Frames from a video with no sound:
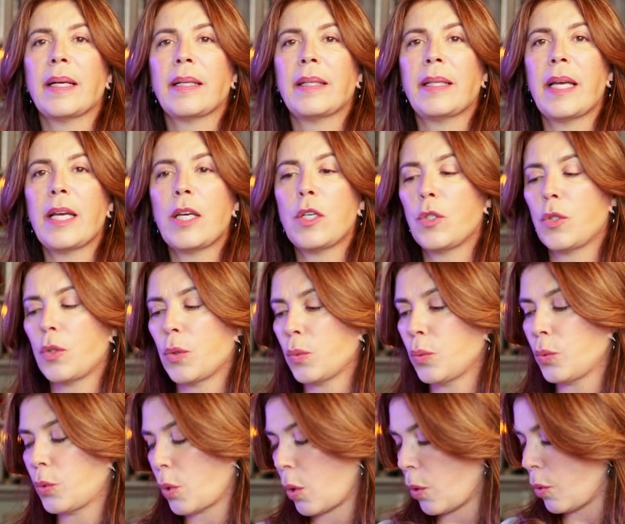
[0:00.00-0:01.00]
desde
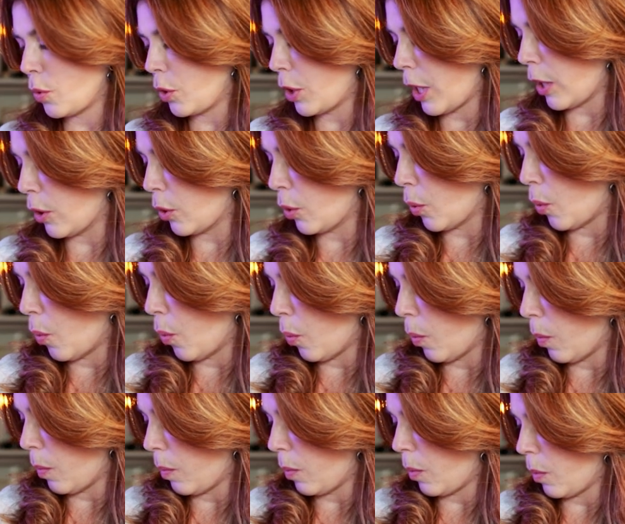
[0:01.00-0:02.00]
um tom de azul
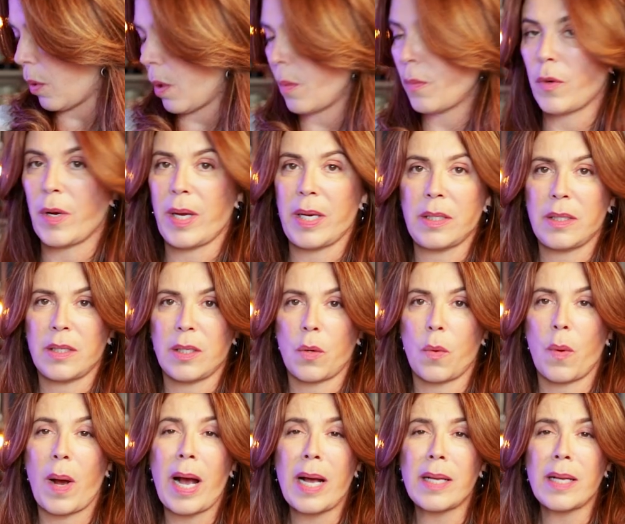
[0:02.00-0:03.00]
como esse,
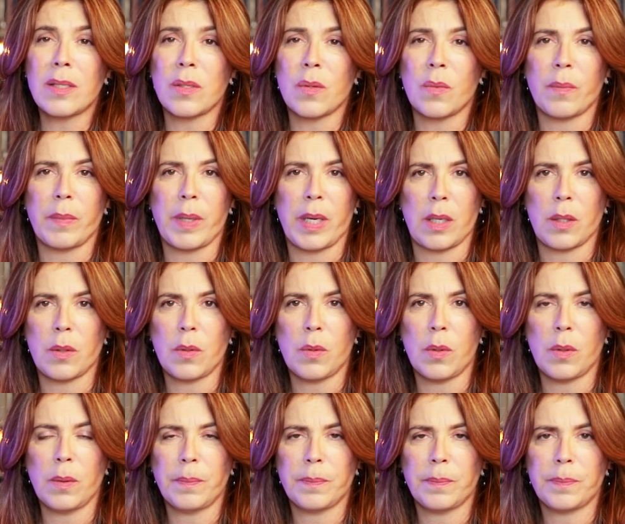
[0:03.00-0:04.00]
quase um
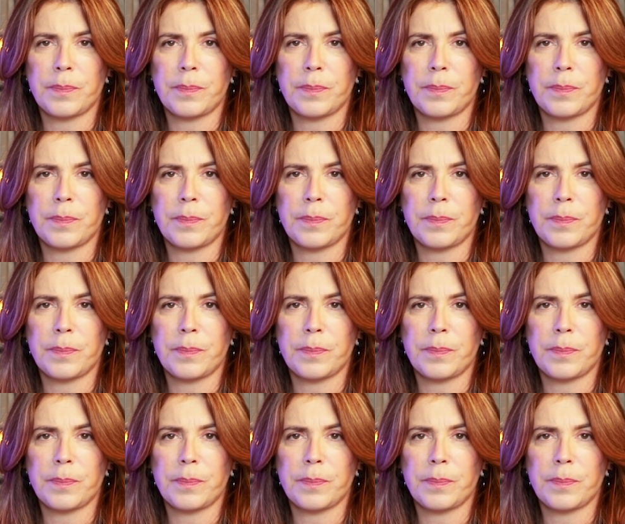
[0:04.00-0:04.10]
branco,